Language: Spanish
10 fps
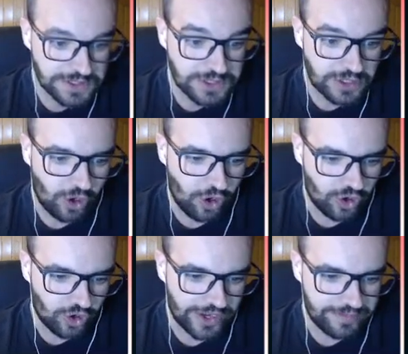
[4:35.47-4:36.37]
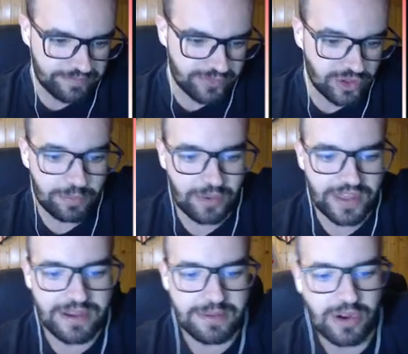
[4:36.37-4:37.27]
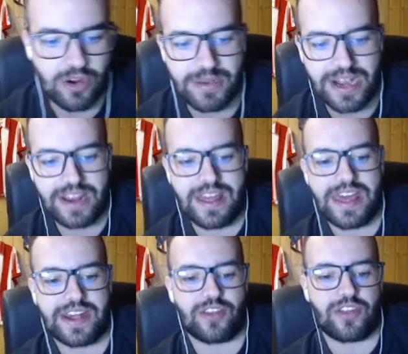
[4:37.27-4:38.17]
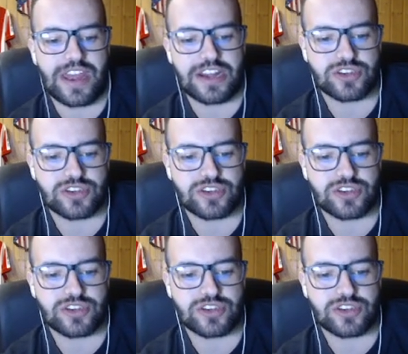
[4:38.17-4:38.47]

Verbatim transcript: Ojo, ¿eh? No podía haber mejor manera de redondear